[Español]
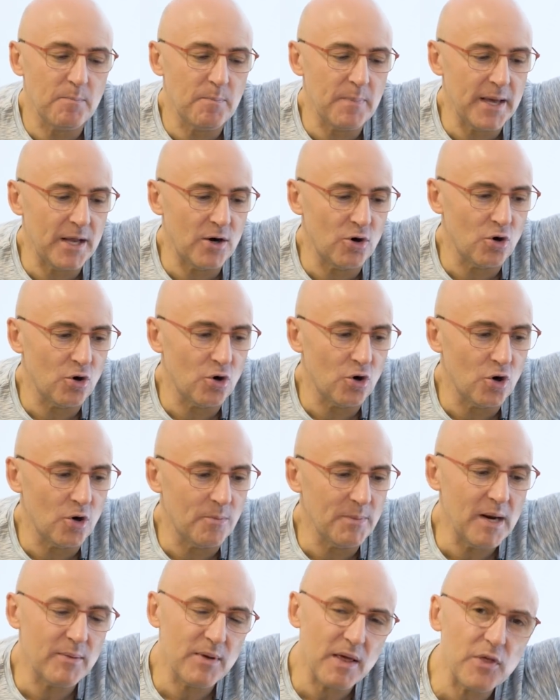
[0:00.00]
pero
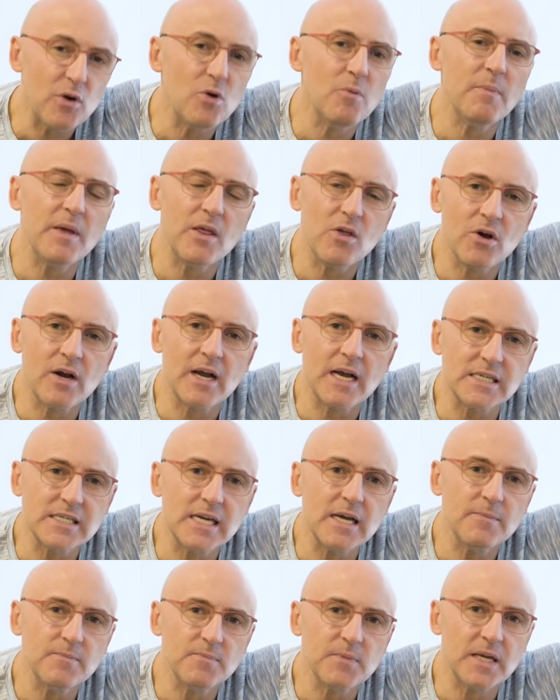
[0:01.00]
mira, voy a hacer un vídeo en
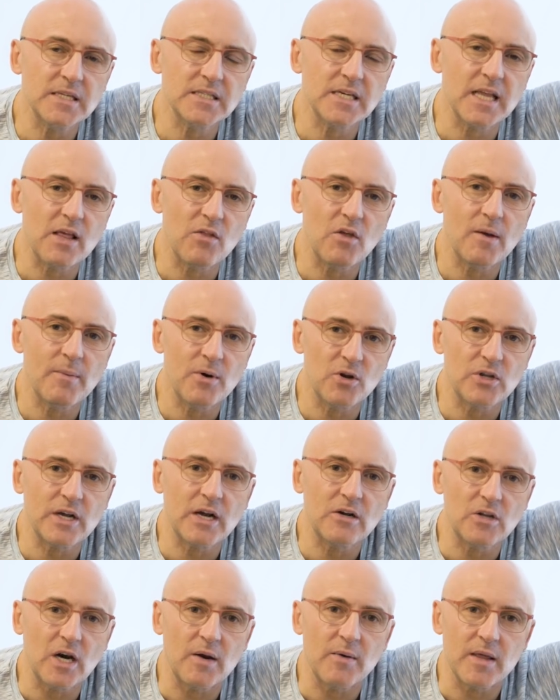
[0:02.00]
casa enseñando la
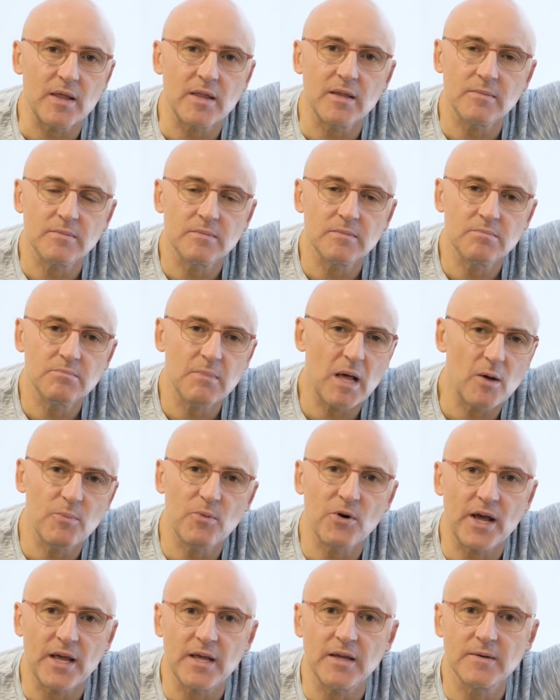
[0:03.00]
hemeroteca otra vez. Me hago
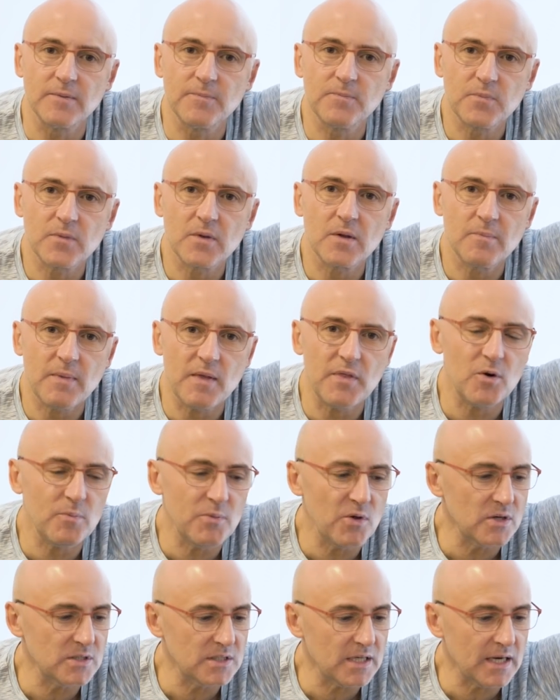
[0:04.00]
por ahí. Voy a hacer un
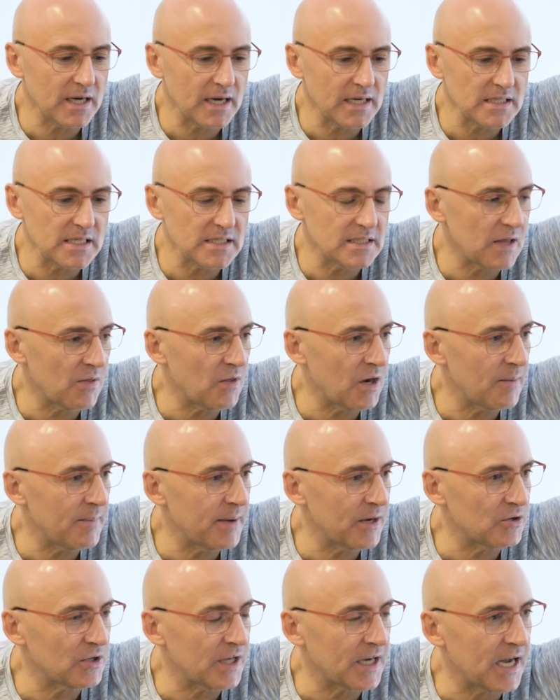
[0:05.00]
vídeo en, casa enseñando la
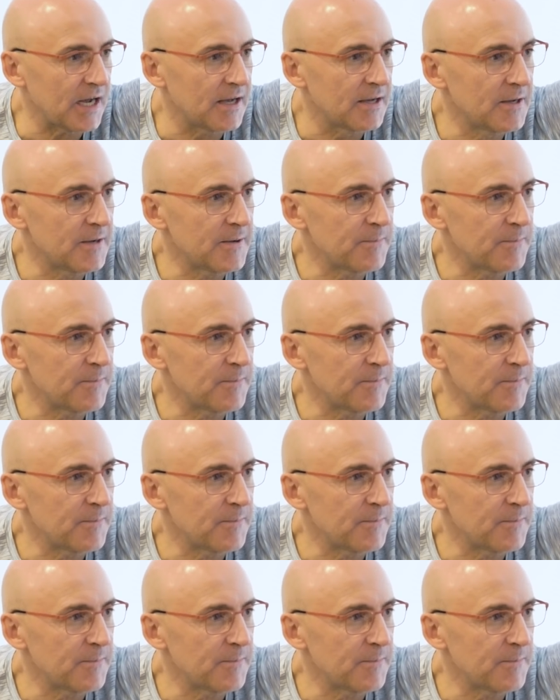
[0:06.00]
hemeroteca.